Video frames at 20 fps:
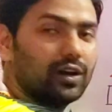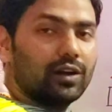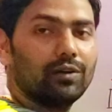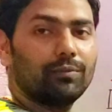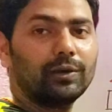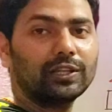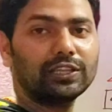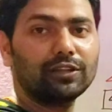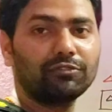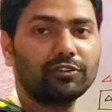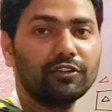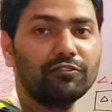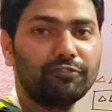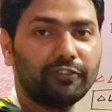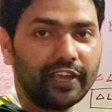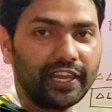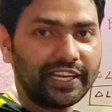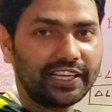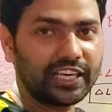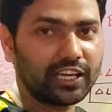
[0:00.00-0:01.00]
आ, मतलब कि
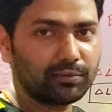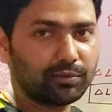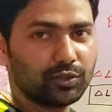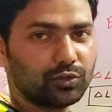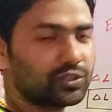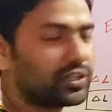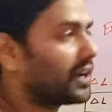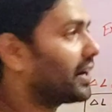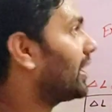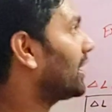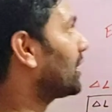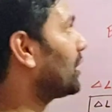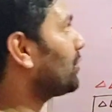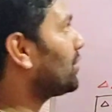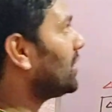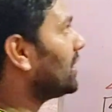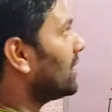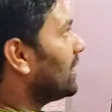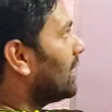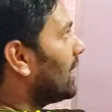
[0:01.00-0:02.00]
फेलियर भी हो जाएगा
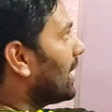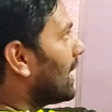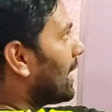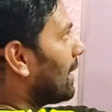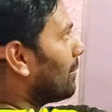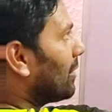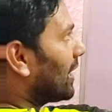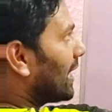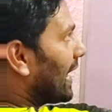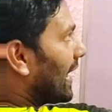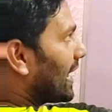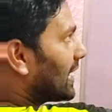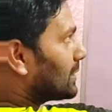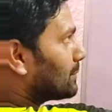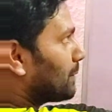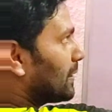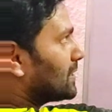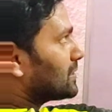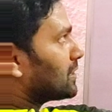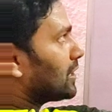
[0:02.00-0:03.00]
क्योंकि हमारा
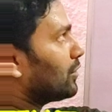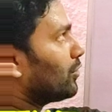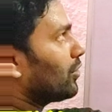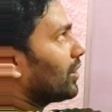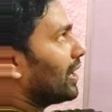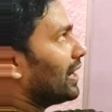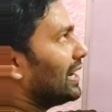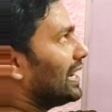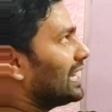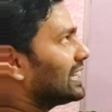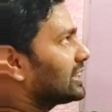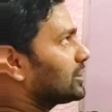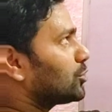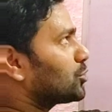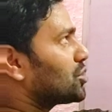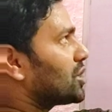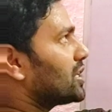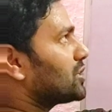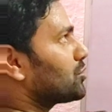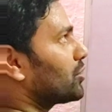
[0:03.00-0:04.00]
एक्सपेंशन होगा लेंथ
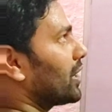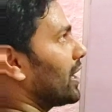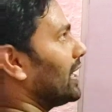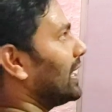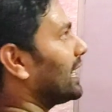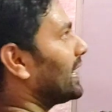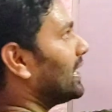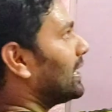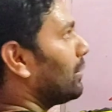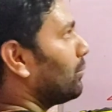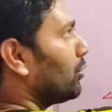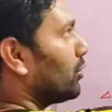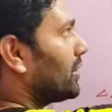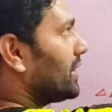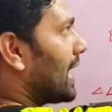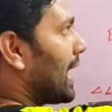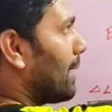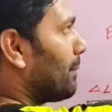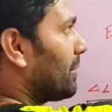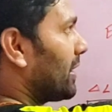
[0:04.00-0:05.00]
तो चेंज हो रहा है लेकिन हम
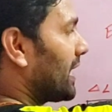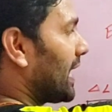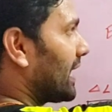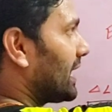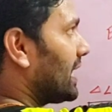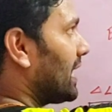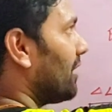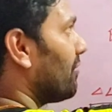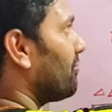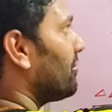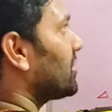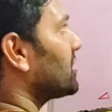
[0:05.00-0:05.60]
लोग यहाँ पे क्या किए हैं